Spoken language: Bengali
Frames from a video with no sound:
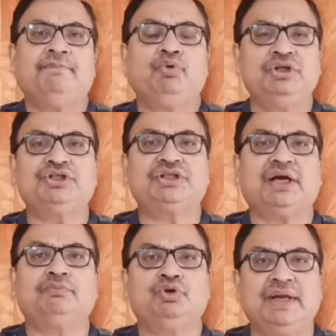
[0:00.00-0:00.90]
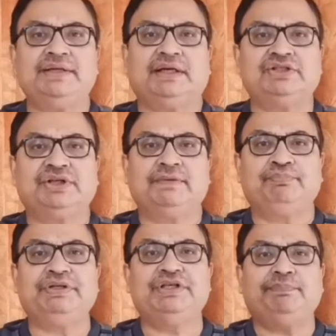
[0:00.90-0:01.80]
পরিষ্কার বোঝা যাচ্ছে
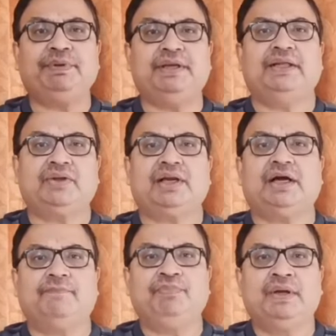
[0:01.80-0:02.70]
বিজেপি নেতারা